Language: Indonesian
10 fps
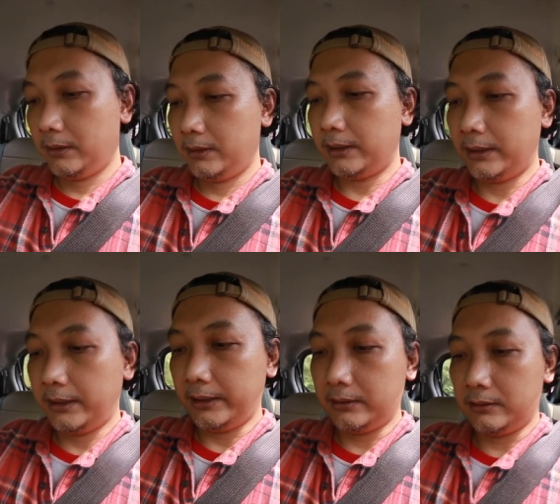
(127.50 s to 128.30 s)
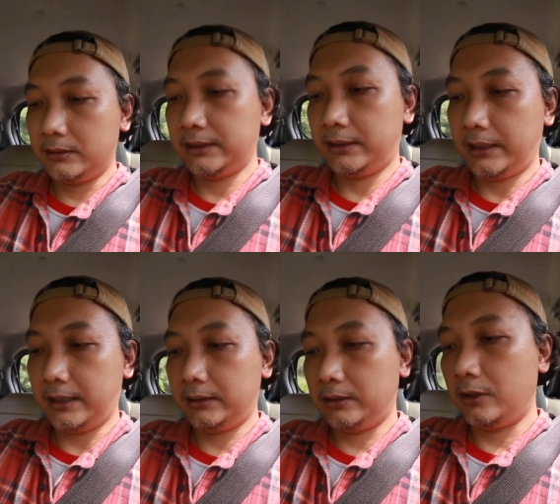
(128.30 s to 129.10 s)
dari Hendro
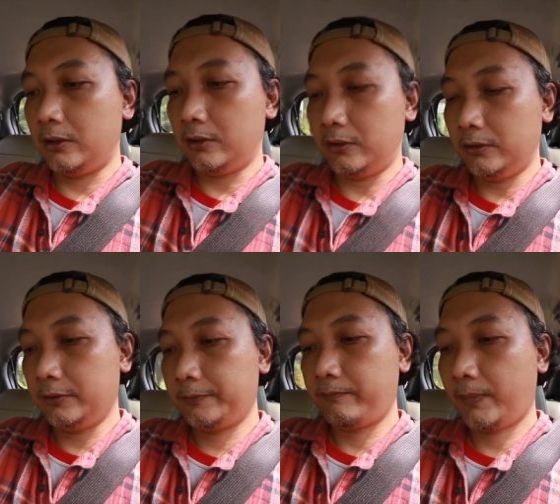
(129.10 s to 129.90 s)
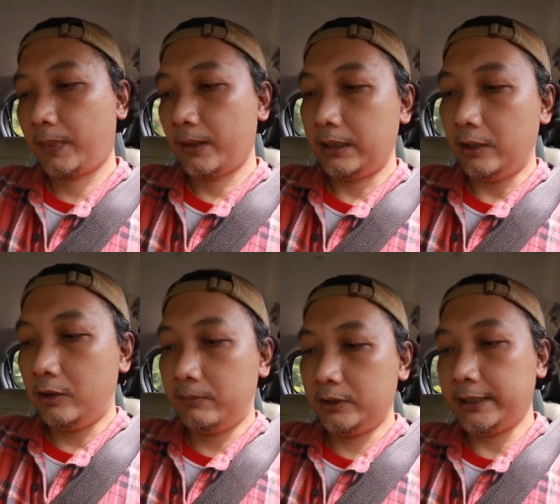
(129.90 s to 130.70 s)
Setianto Om
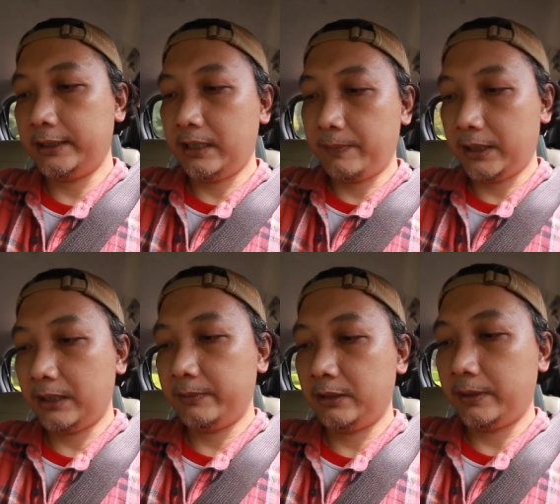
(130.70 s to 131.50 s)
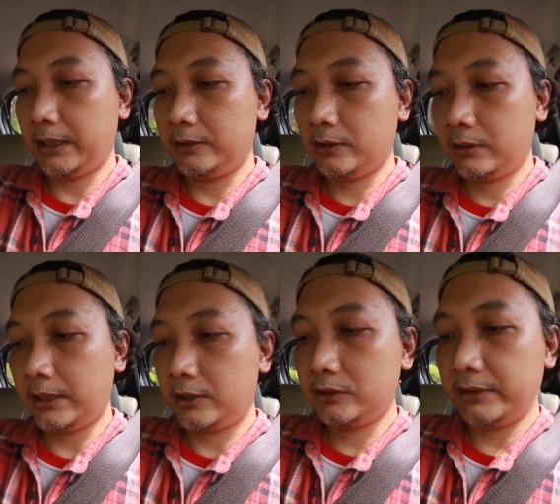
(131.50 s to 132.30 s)
oh, mau tanya apakah penerbangan turun
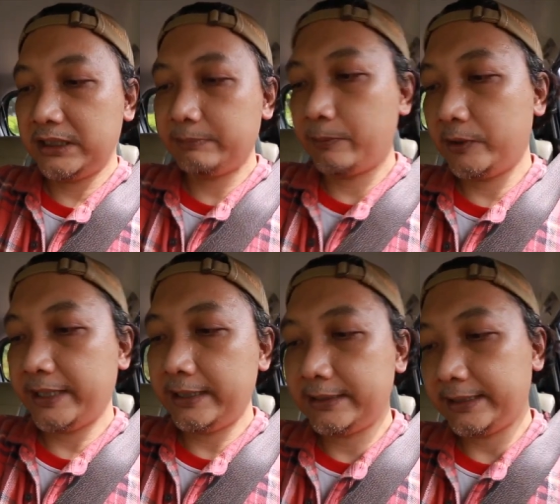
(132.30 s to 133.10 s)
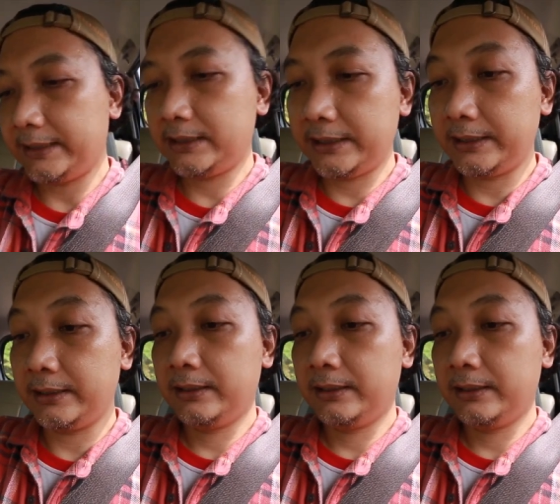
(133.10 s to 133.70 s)
harus wajib mempunyai lisensi